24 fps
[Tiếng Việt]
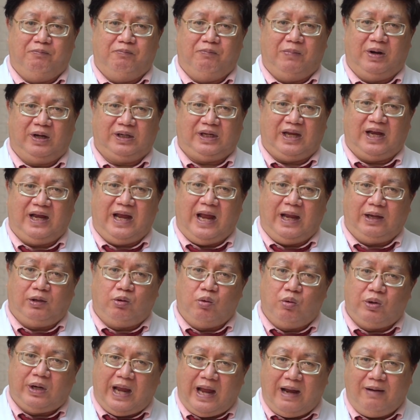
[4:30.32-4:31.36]
mà chẳng hạn
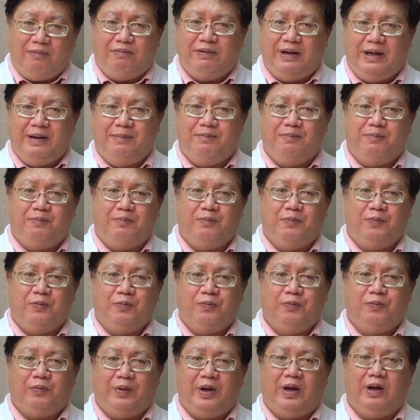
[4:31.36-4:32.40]
thuốc kháng viêm
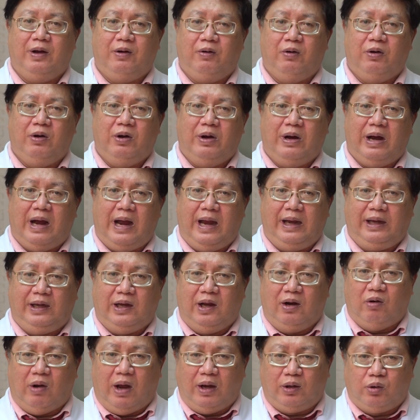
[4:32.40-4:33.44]
hay
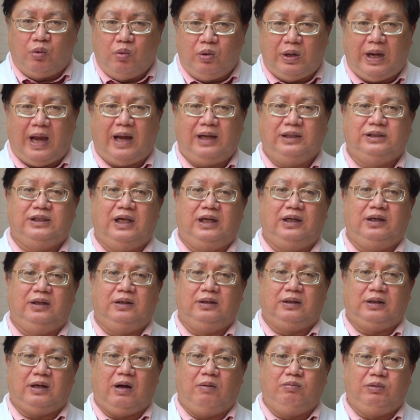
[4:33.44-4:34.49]
những loại thuốc kháng sinh
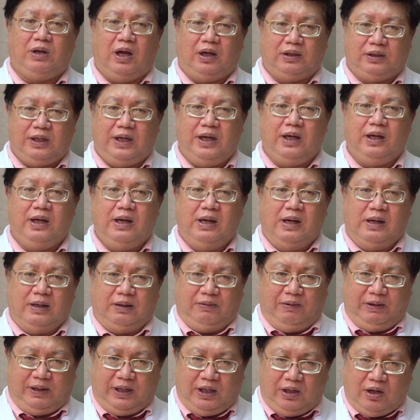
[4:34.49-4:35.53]
không cần thiết
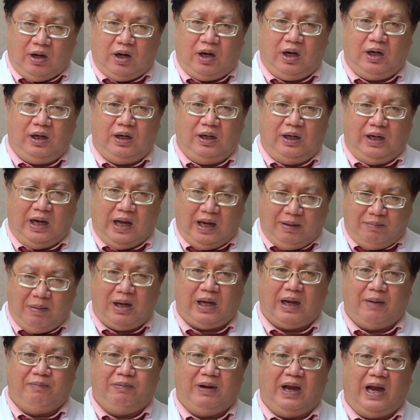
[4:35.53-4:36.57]
vì khi đó lợi
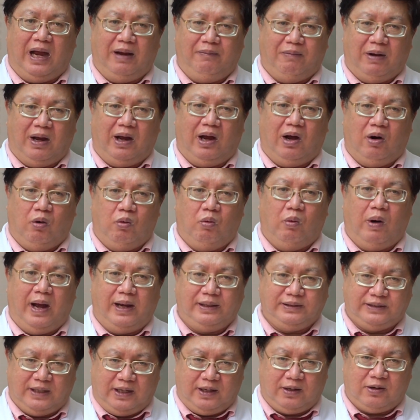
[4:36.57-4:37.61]
bất cập hại và hậu
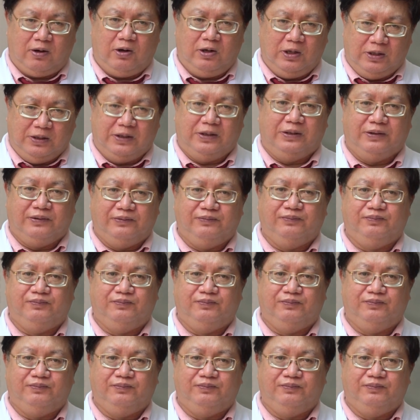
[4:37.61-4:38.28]
quả sẽ khó lường.